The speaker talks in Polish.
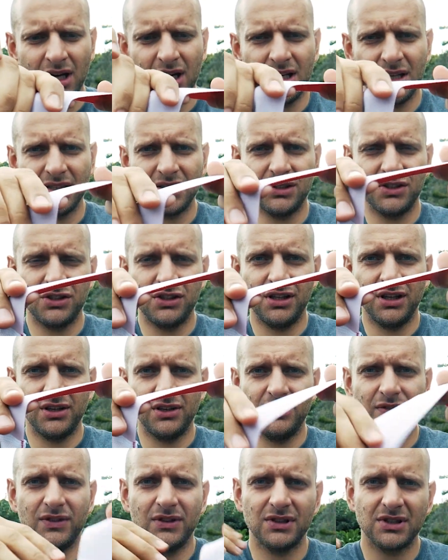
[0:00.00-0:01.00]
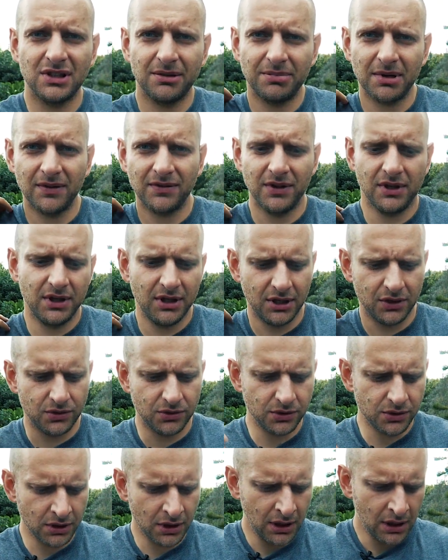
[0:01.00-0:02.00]
elastycznego, więc naprawdę ich nie
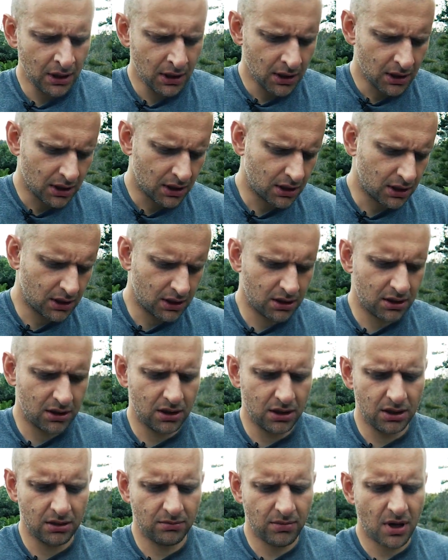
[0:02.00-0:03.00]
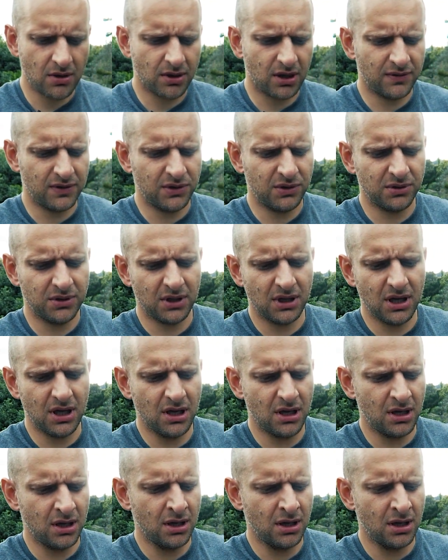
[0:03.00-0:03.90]
czuć. E, mają nawet tutaj